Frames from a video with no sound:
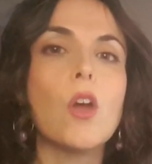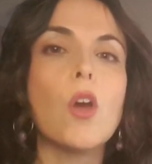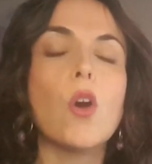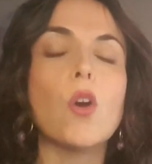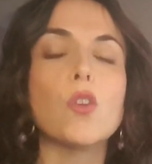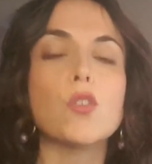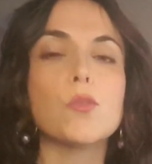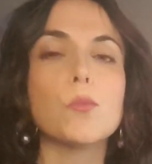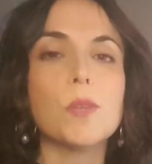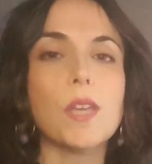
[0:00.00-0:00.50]

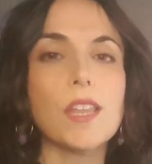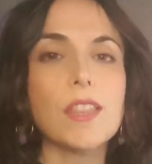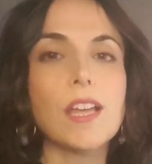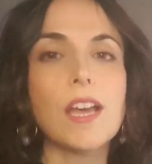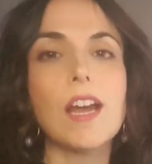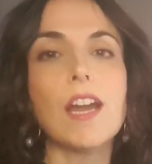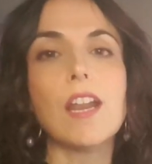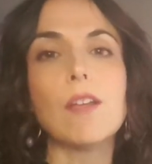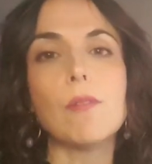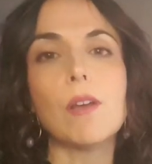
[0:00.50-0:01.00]
Os voy a
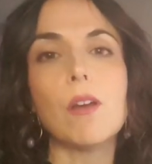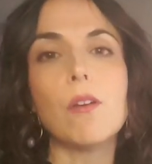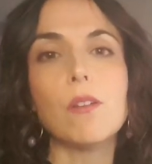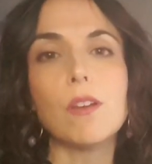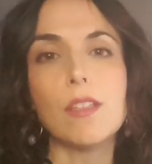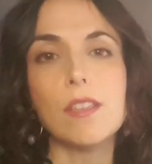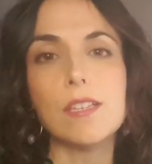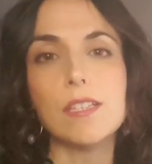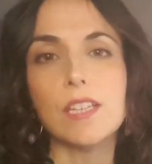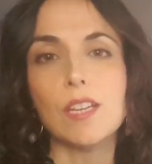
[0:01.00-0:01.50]
dejar abajo en
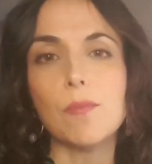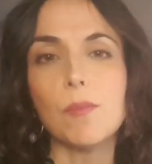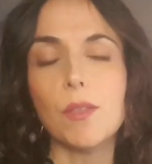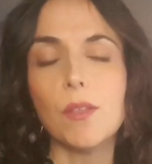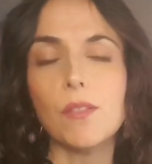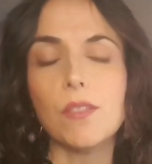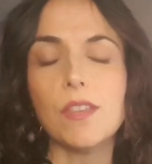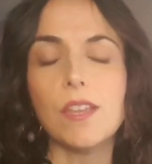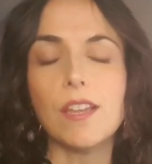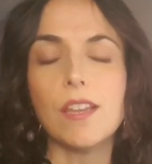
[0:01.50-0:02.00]
la
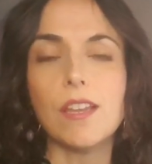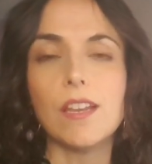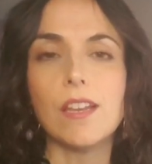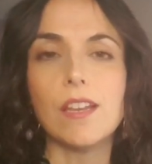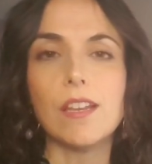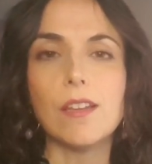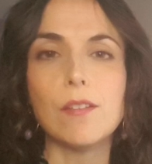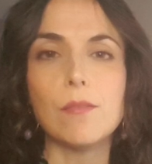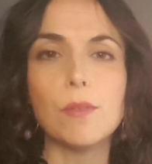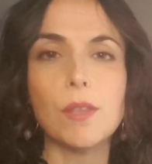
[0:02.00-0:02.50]
descripción
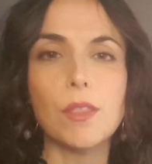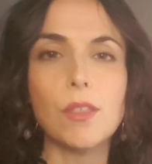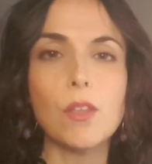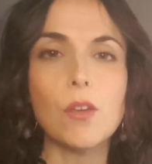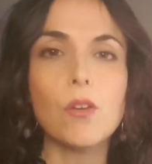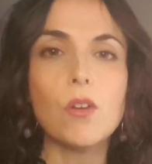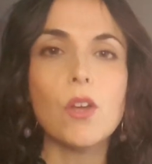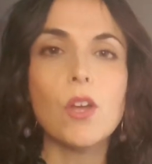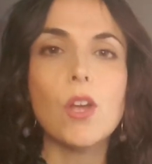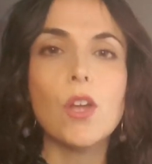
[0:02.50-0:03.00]
del
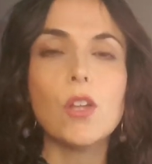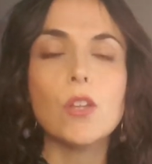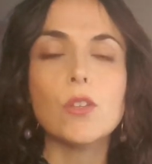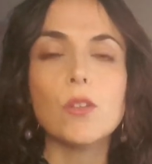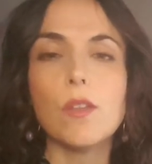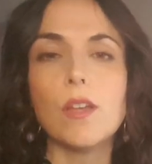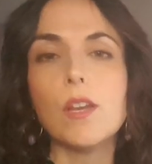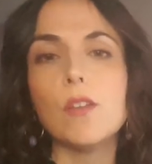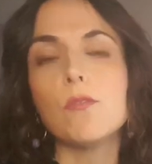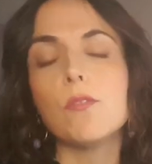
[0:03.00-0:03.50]
vídeo
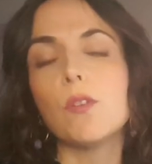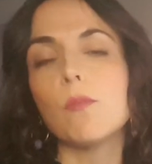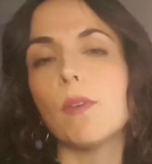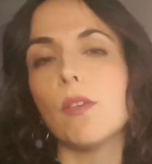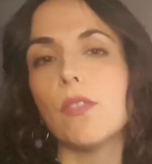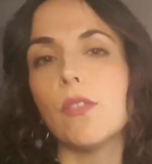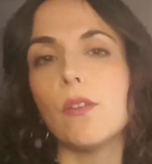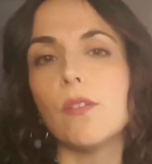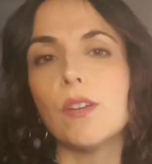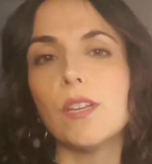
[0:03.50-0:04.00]
toda la
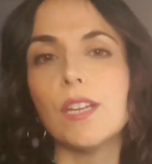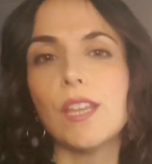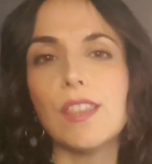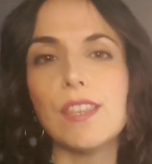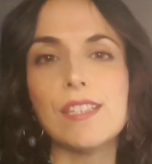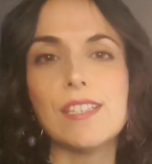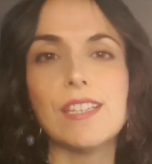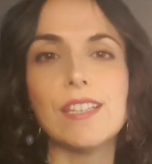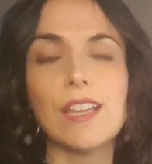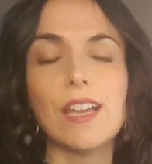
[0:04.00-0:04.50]
información que
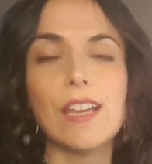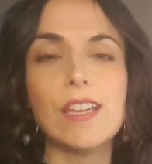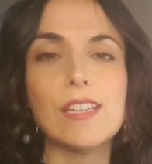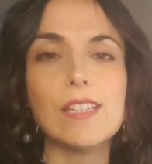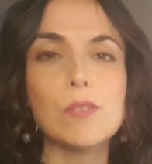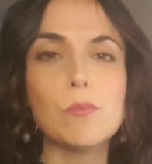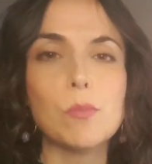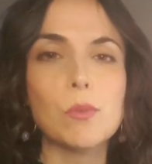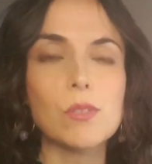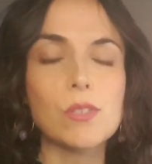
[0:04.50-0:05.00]

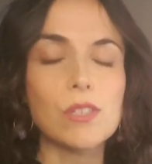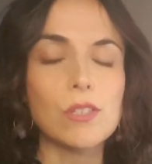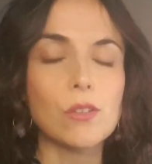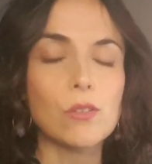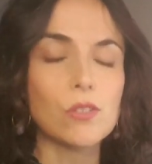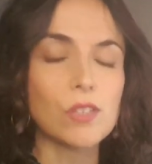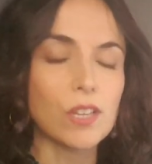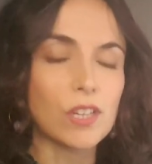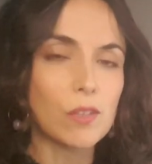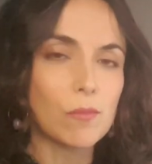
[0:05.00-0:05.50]
necesitáis por si
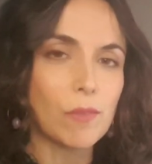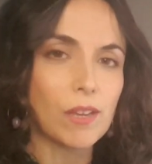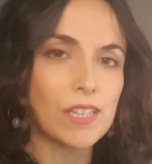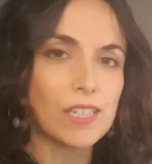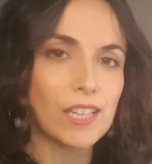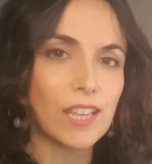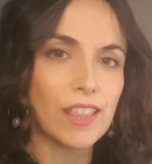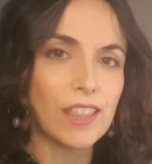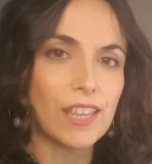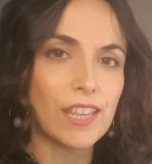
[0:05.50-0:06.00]
os
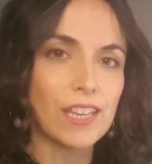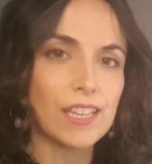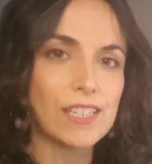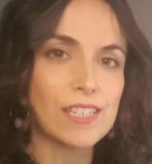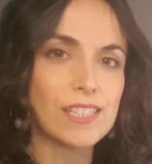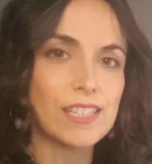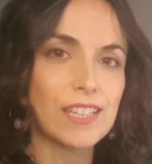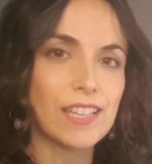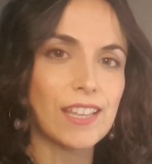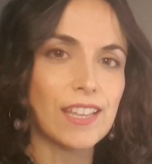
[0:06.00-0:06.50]
animáis a hacer
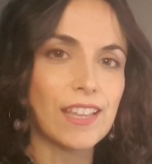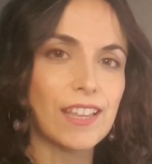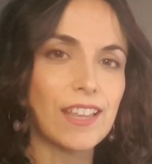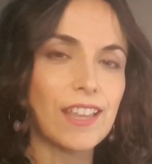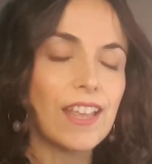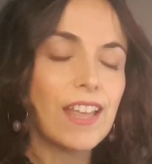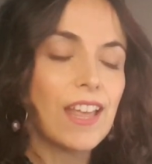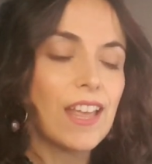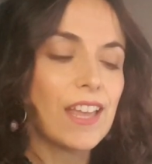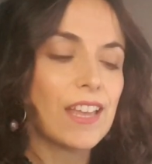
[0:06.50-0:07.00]
este,
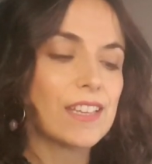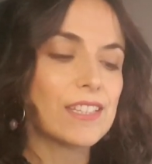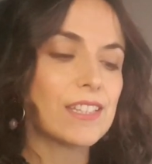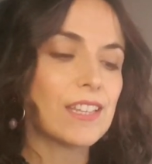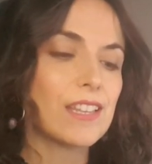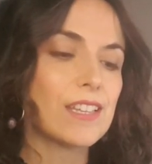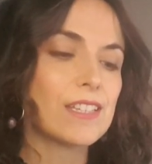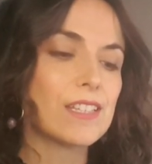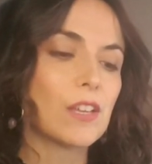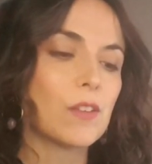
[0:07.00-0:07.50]
este
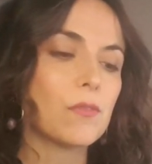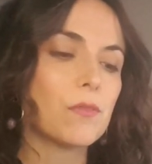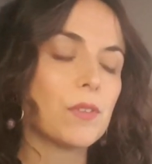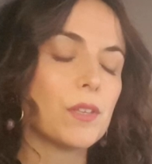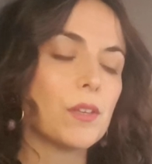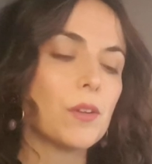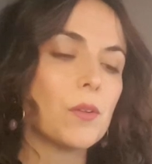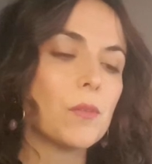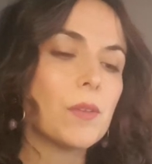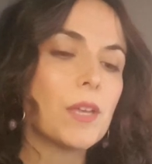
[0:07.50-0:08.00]

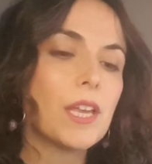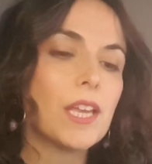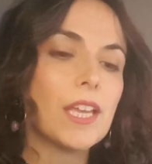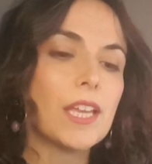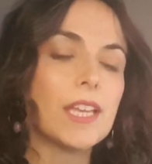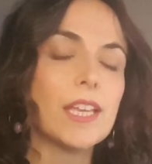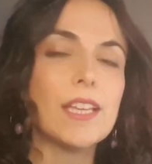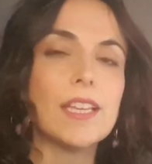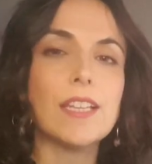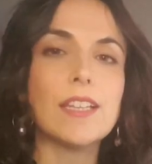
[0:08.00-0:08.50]
desafío.
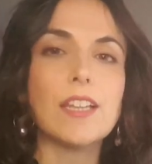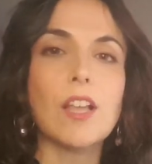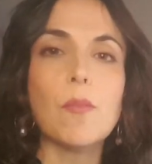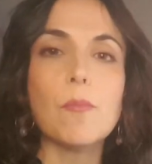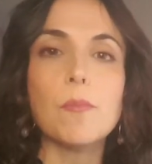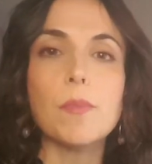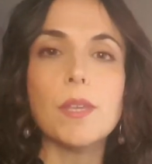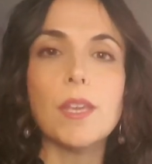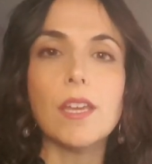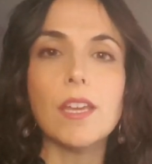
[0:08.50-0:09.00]
Y
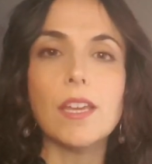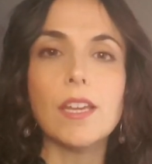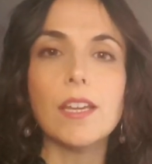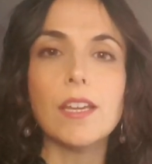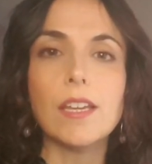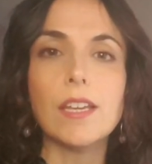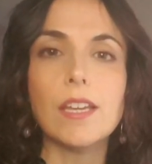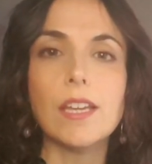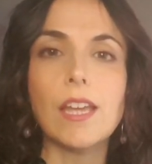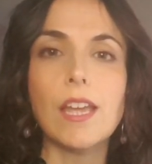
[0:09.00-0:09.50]

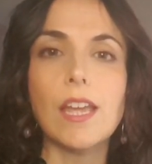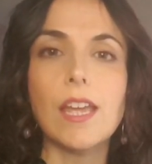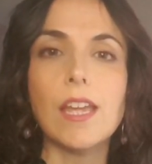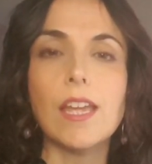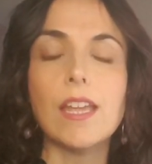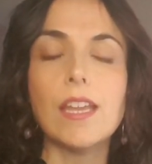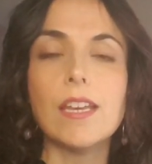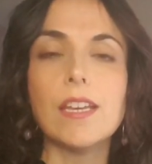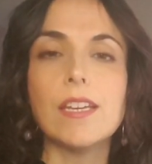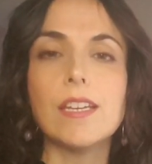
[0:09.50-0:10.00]
también
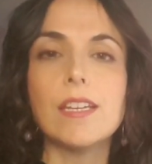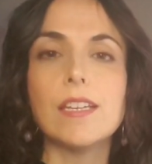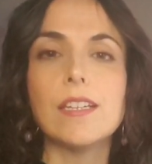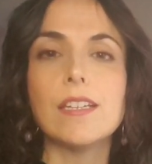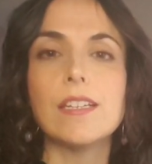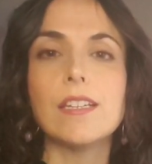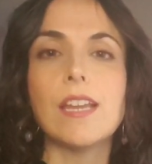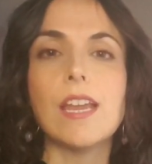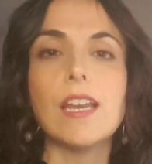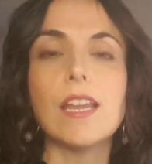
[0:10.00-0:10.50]

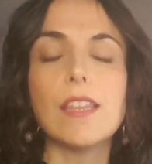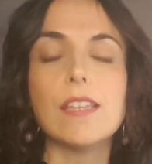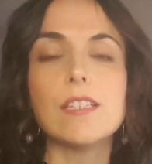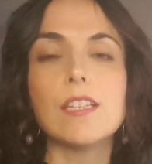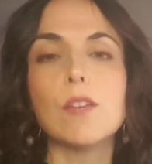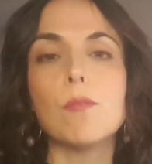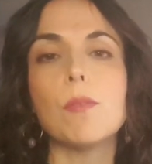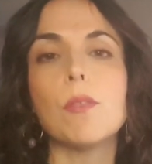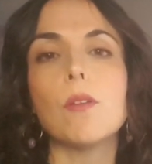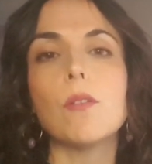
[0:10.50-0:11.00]
en, la
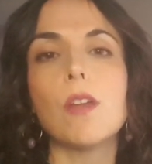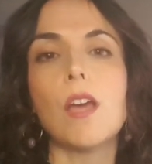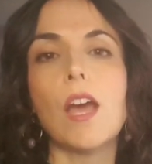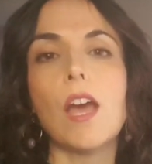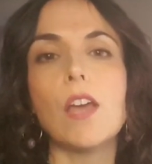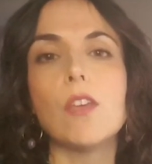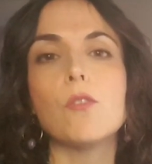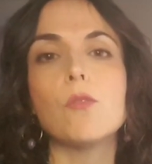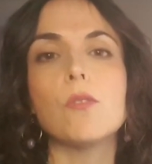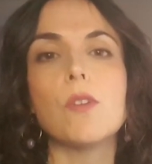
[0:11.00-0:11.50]
descripción
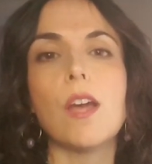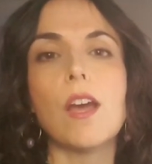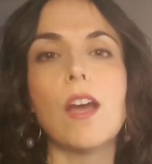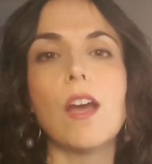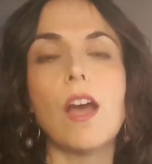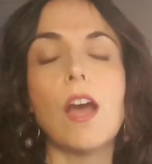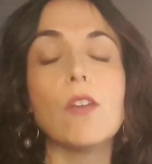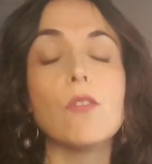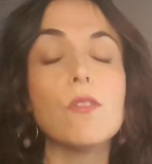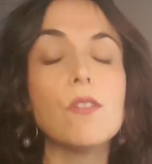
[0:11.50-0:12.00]
hay,
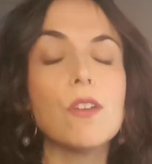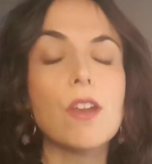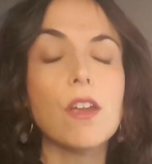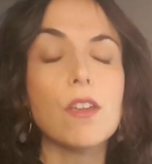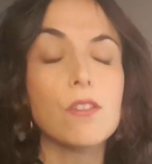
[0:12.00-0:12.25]
hay, un,